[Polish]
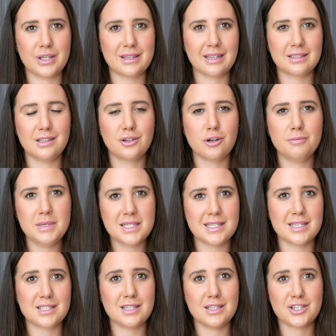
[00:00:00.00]
jednak tylko
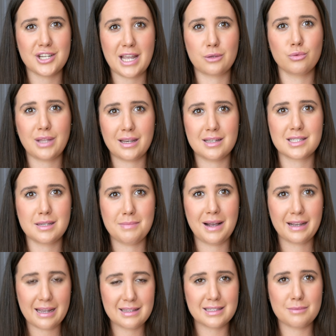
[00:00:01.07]
biznes i że ja tutaj jestem
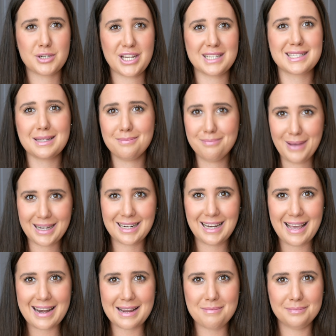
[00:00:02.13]
agentem, że jestem
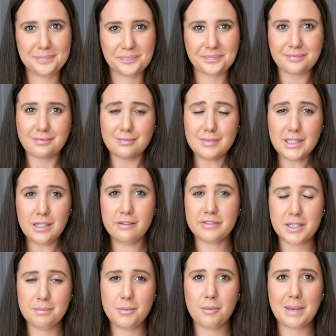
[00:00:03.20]
maklerem w
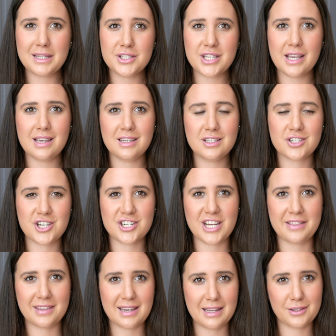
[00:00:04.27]
tym momencie i że
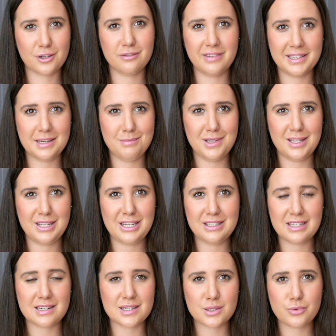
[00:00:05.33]
żadne randkowanie mnie nie
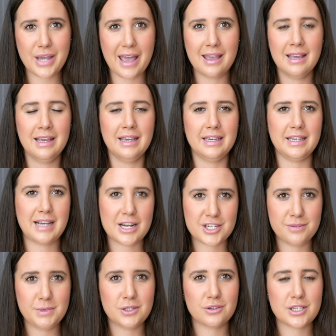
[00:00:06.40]
interesuje. I
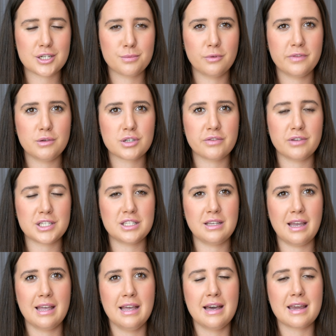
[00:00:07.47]
każdy mi to też mówił, że
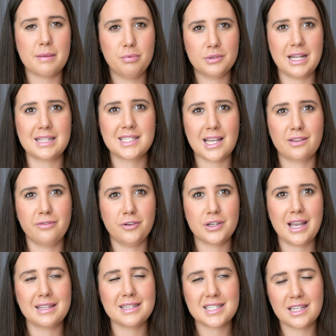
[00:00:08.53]
właśnie reputacja
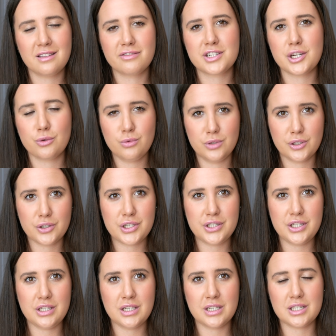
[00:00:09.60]
Twoja, niestety w
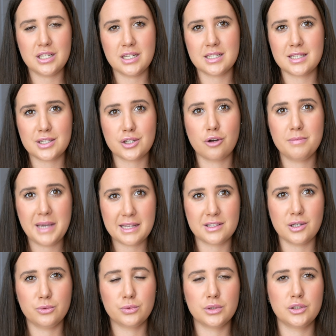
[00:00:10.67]
szczególności jeśli jesteś
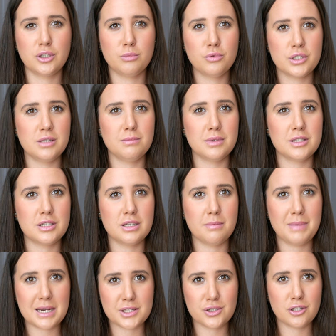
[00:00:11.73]
kobietą, to musi być
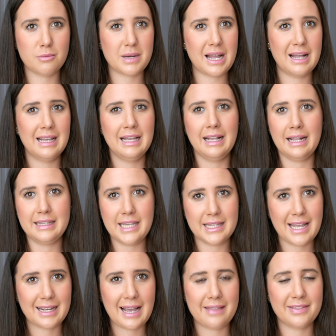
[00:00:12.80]
bardzo dobra,
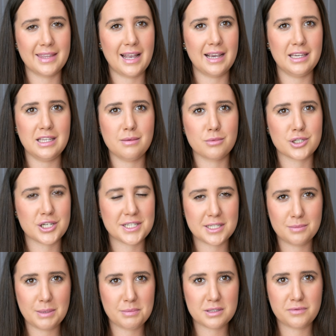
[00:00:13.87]
nienaganna i nie możesz
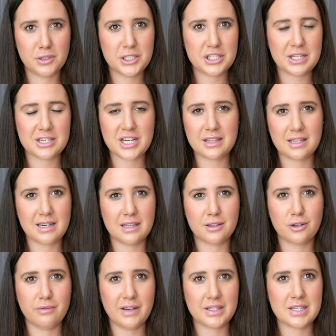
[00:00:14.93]
sobie pozwolić na żadne
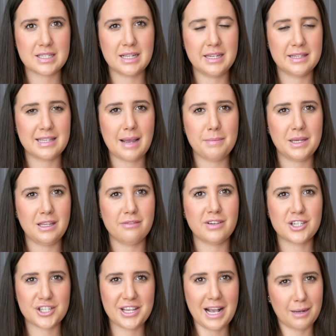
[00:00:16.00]
randkowanie z klientami,
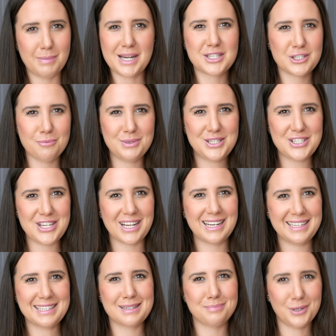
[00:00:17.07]
nieważne jak bardzo by Ci się
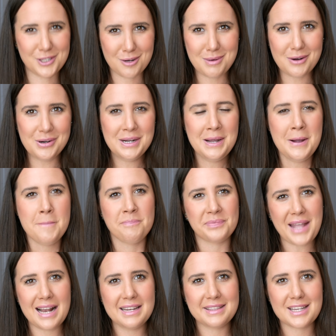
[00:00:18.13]
klient podobał
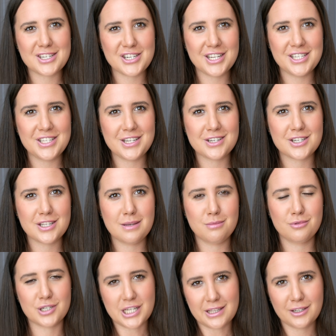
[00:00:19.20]
ale na szczęście jeszcze nie
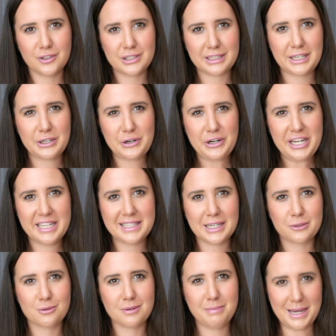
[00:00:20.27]
było żadnego takiego klienta,
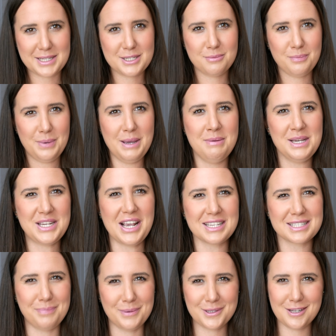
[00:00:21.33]
który bardzo by mi się
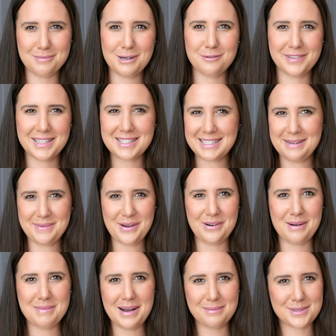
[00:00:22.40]
spodobał, więc nie
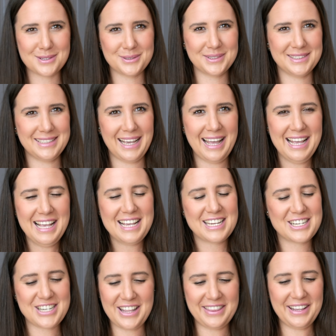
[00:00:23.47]
miałam absolutnie
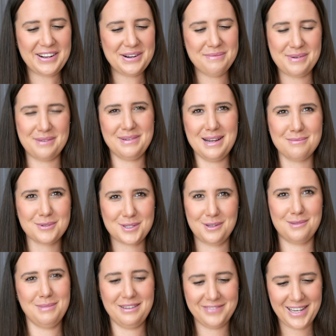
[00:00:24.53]
żadnego problemu z
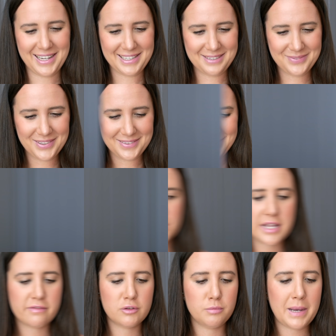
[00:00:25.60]
odmawianiem.
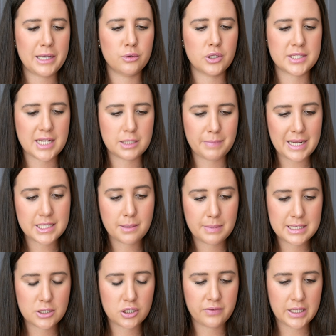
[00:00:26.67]
Można w Dubaju dostać pracę
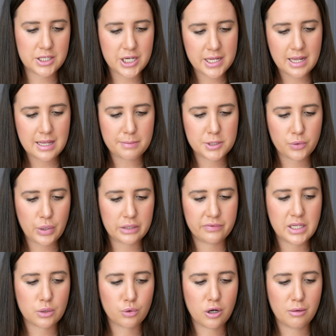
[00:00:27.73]
bez doświadczenia, na przykład
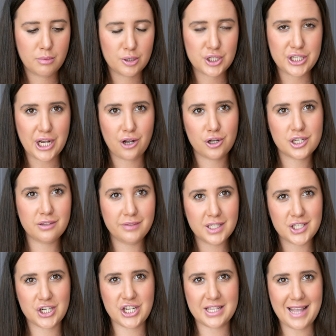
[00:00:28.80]
w nieruchomościach.
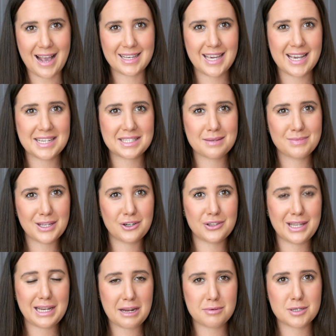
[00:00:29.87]
Oczywiście, że tak. Ja jestem tego
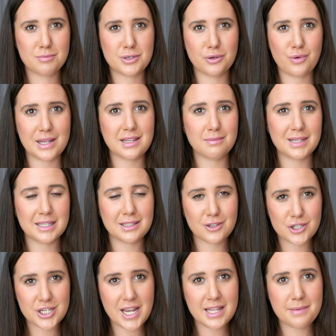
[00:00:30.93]
najlepszym przykładem,
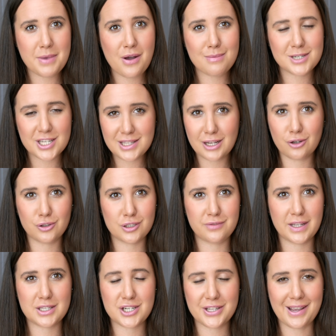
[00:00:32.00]
dlatego że ja nie miałam żadnego
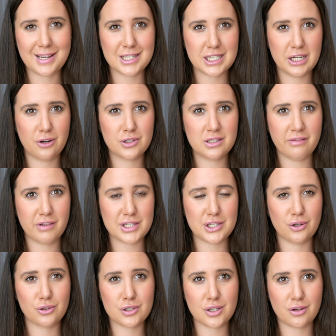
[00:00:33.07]
doświadczenia, jeśli chodzi
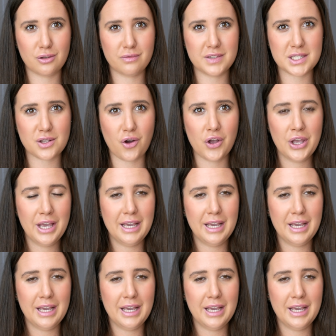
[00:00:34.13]
właśnie o to środowisko,